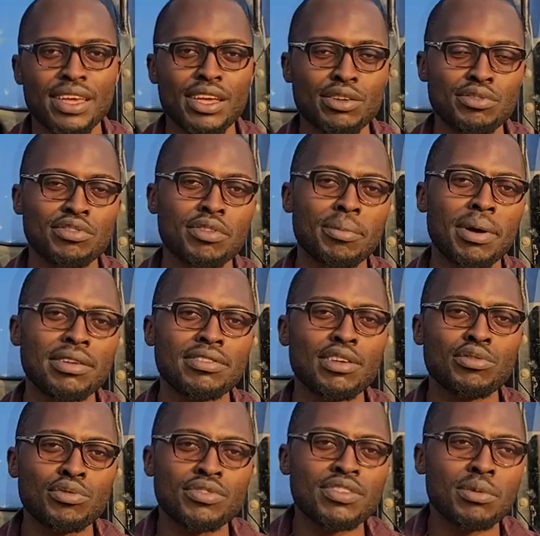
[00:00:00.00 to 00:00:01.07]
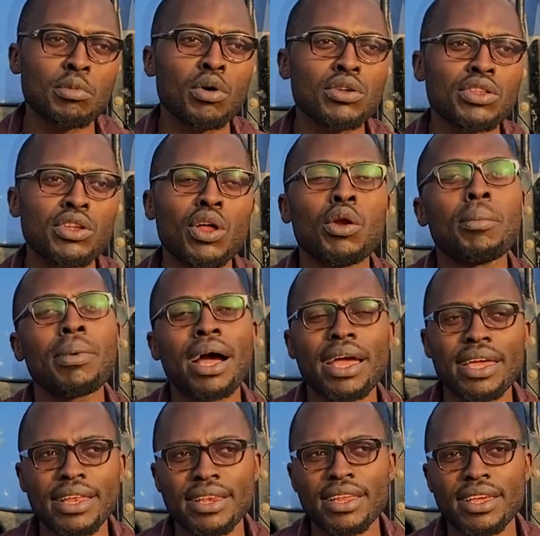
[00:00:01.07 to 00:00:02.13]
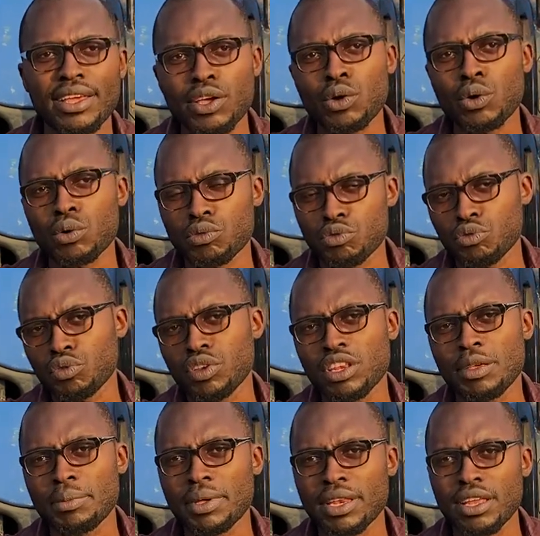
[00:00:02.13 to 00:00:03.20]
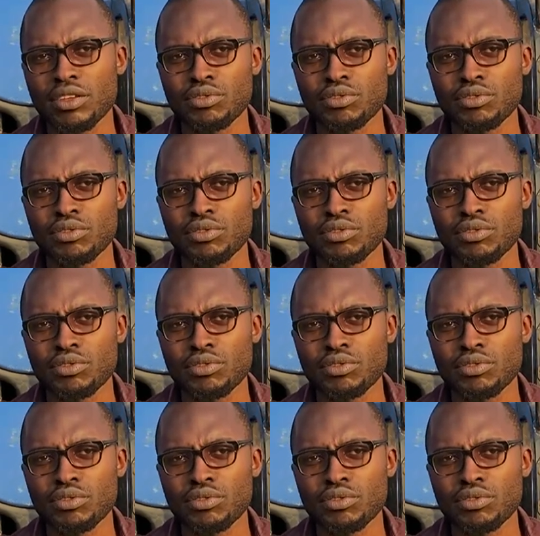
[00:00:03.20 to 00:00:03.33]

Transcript: Et justement, ces outils m'ont tellement aidé et continuent de m'aider